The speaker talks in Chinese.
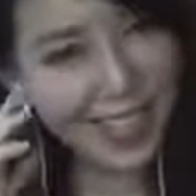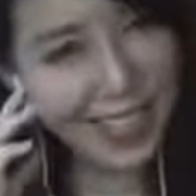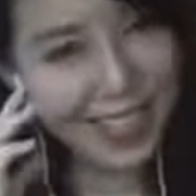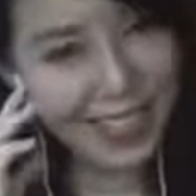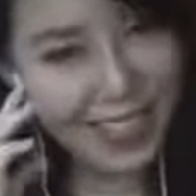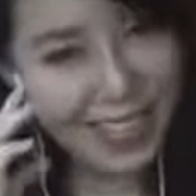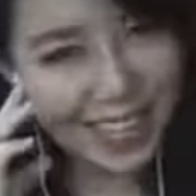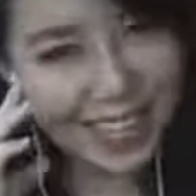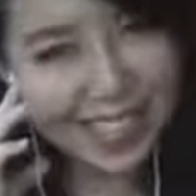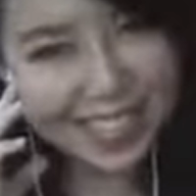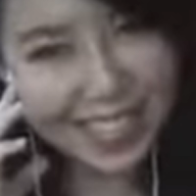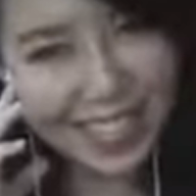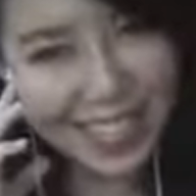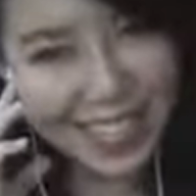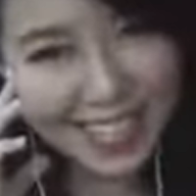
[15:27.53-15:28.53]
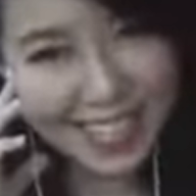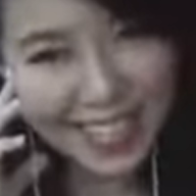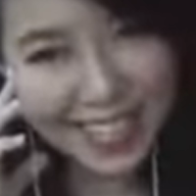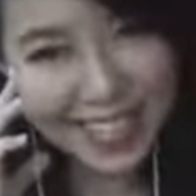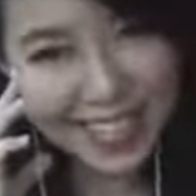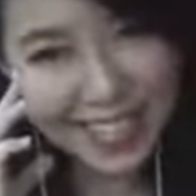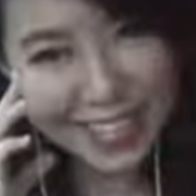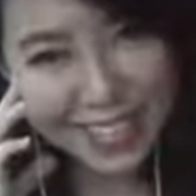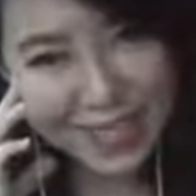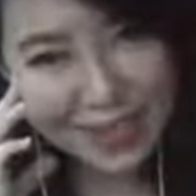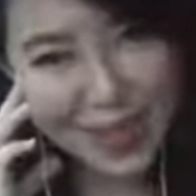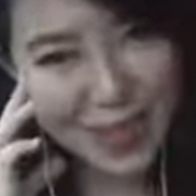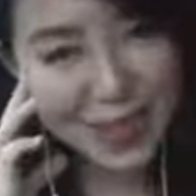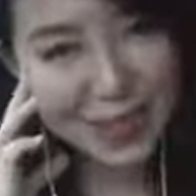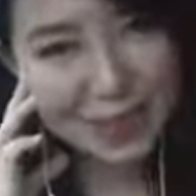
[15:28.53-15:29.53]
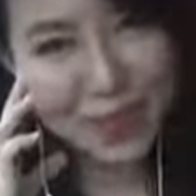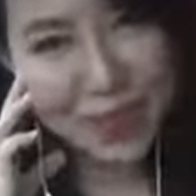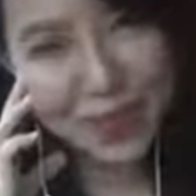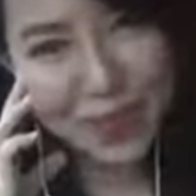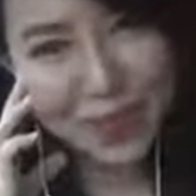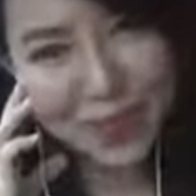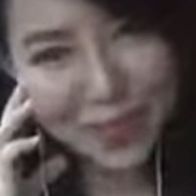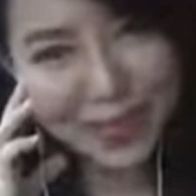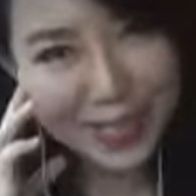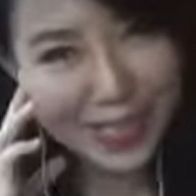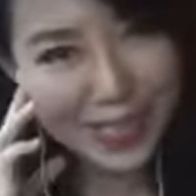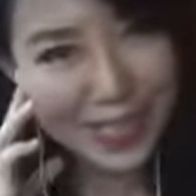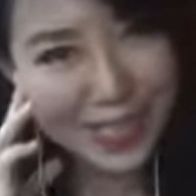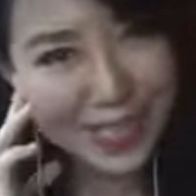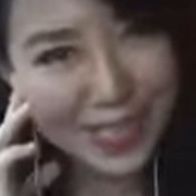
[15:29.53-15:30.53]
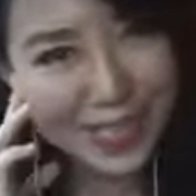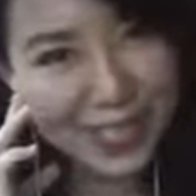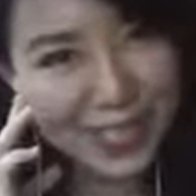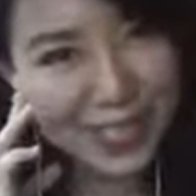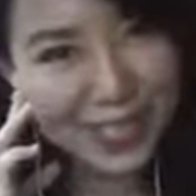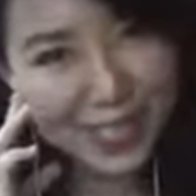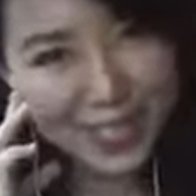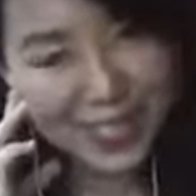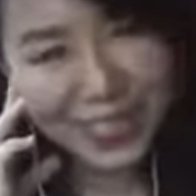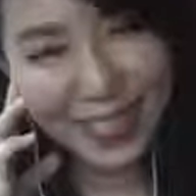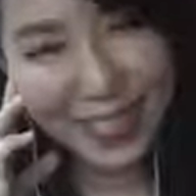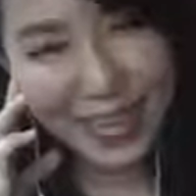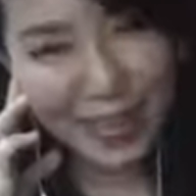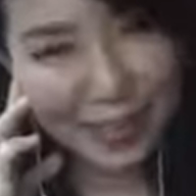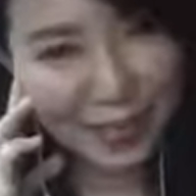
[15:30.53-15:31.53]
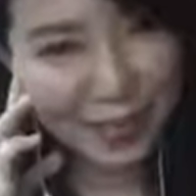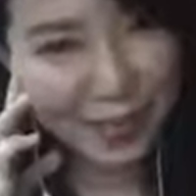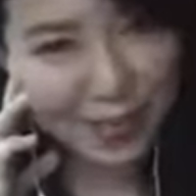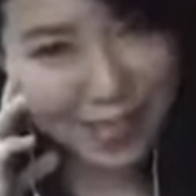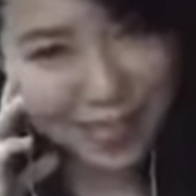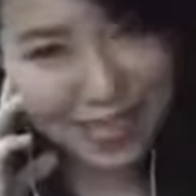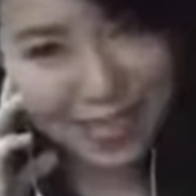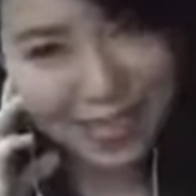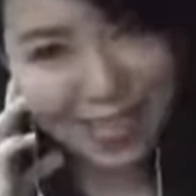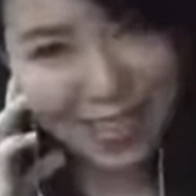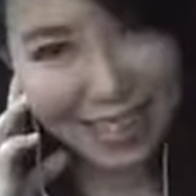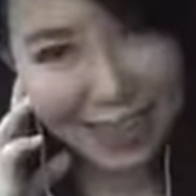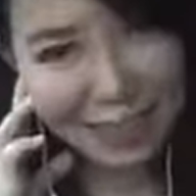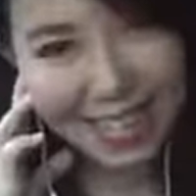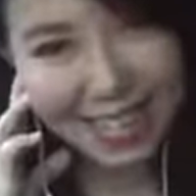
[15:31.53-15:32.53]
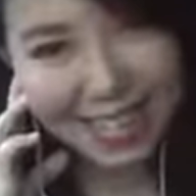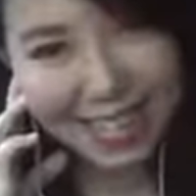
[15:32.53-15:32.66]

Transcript: OK，你们有什么要聊吗？